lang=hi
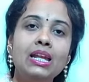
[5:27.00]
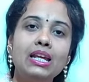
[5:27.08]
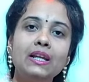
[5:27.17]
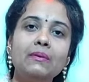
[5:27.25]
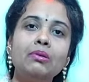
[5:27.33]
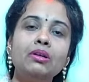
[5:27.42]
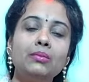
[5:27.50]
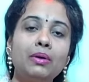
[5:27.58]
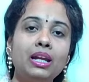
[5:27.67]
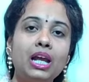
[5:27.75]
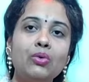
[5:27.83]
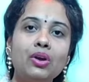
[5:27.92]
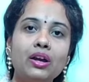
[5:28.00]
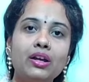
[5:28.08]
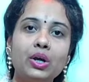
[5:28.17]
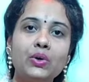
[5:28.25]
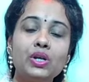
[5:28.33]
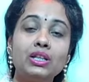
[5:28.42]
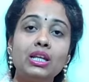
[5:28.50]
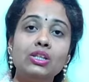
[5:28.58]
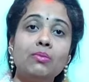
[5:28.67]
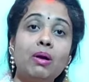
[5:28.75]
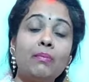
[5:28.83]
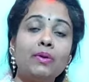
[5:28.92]
लेकिन अब महिलाओं का कहना हो जाता है
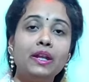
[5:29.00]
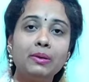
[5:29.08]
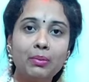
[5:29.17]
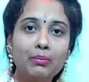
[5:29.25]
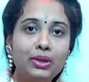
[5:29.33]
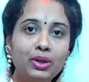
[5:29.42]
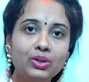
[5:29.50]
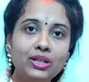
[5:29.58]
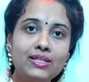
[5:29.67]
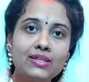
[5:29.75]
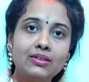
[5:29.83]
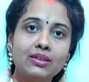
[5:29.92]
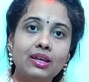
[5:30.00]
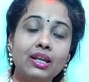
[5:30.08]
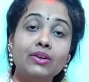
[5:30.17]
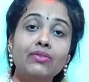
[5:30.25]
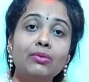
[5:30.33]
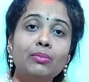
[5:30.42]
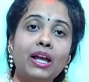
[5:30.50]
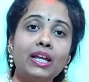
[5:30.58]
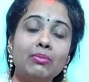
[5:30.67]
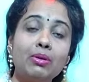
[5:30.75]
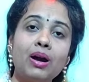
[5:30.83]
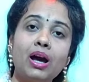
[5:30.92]
कि हम अपनी मम्मी को दे सकते हैं नहीं फिर
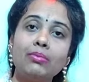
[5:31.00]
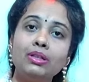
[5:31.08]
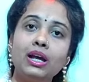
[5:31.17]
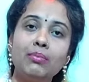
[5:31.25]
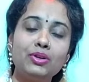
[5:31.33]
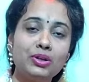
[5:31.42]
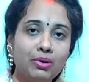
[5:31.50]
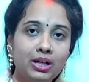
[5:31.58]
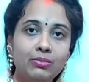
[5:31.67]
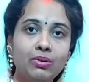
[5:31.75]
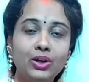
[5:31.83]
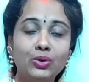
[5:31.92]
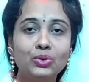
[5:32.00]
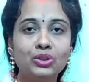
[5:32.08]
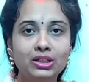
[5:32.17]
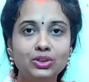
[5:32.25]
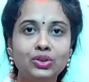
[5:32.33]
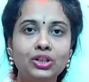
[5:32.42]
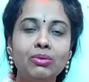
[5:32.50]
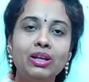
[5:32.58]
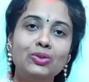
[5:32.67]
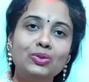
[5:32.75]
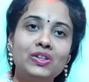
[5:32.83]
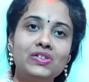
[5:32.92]
मायके में भाभी या अपनी बड़ी बहन को दें छोटी
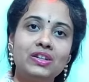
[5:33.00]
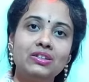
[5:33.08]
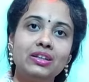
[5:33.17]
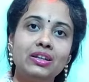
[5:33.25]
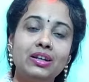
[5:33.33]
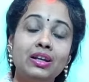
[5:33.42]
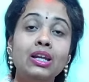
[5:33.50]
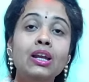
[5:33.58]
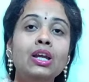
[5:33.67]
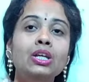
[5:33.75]
बहन को दे सकते हैं नहीं